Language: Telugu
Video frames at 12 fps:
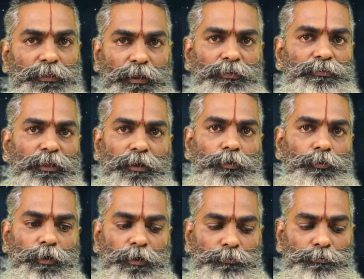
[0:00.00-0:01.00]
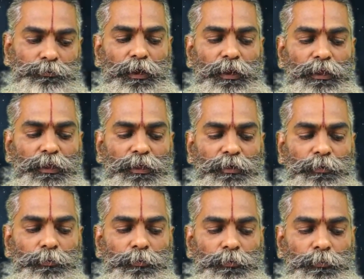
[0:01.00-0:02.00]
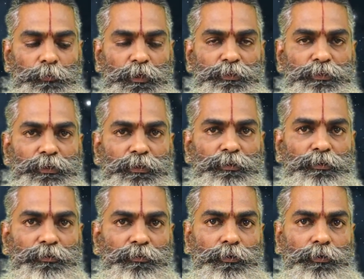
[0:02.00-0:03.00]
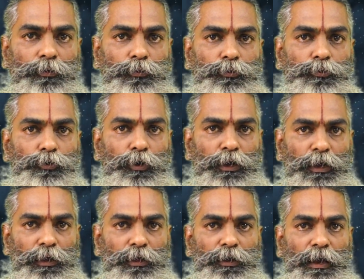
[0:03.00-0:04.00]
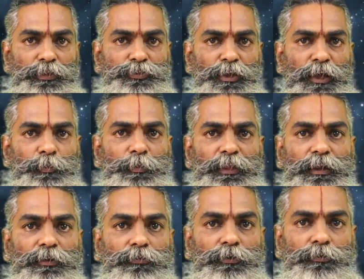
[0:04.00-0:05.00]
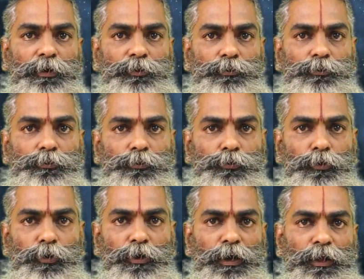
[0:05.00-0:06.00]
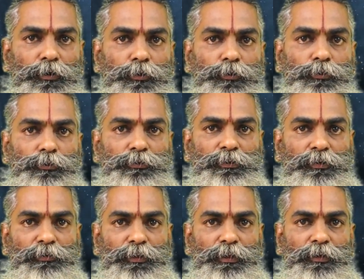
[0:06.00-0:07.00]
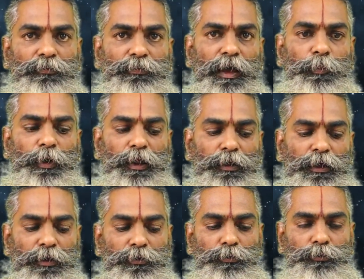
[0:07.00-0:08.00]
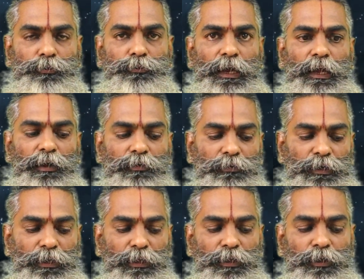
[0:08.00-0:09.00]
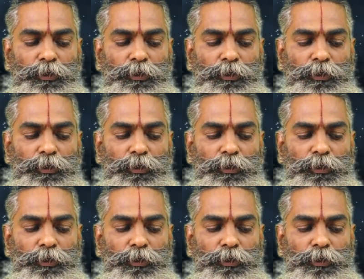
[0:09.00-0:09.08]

ధనస్థానంలో ఉన్నాడు అలాగే మంచి ఉద్యోగ రాజ్యాధిపతి అయినటువంటి వాడు ఉద్యోగకారకుడు తర్వాత వ్యాపారకారకుడు అయినటువంటి